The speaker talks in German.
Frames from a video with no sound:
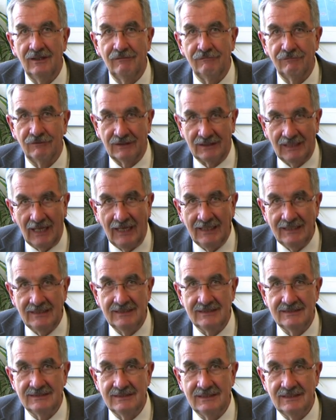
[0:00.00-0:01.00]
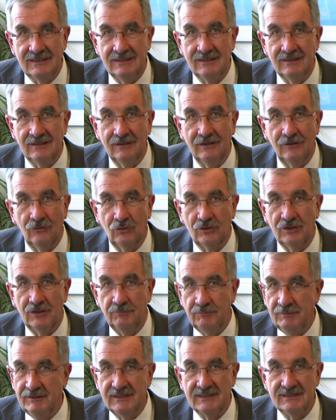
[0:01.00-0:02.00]
vergleichen Sie und
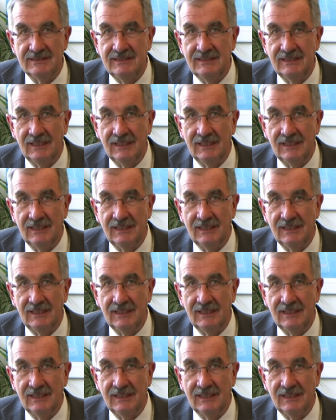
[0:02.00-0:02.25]
ich bitte Sie